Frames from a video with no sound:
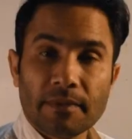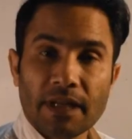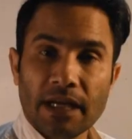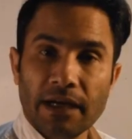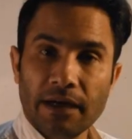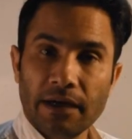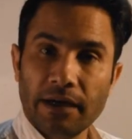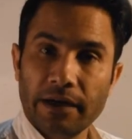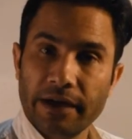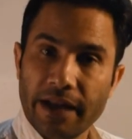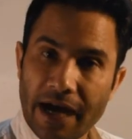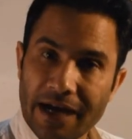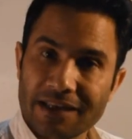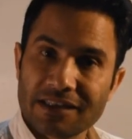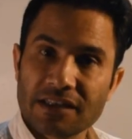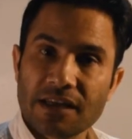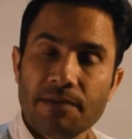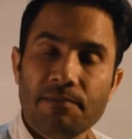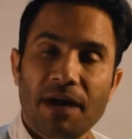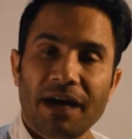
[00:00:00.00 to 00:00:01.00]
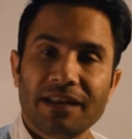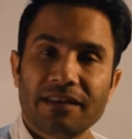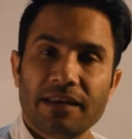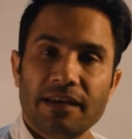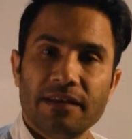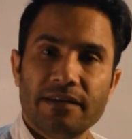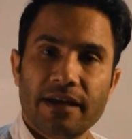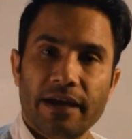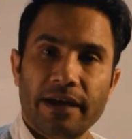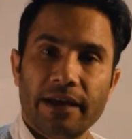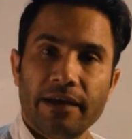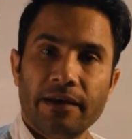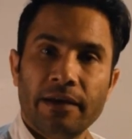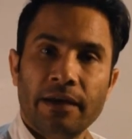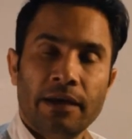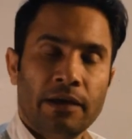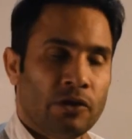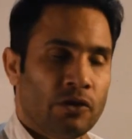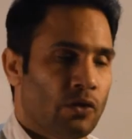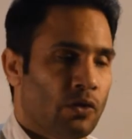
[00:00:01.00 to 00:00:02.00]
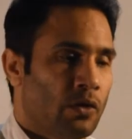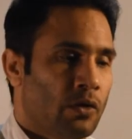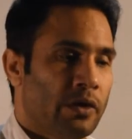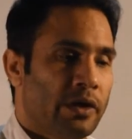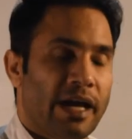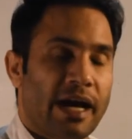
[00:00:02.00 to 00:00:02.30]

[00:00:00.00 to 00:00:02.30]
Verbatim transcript: डांस की बात की जाए तो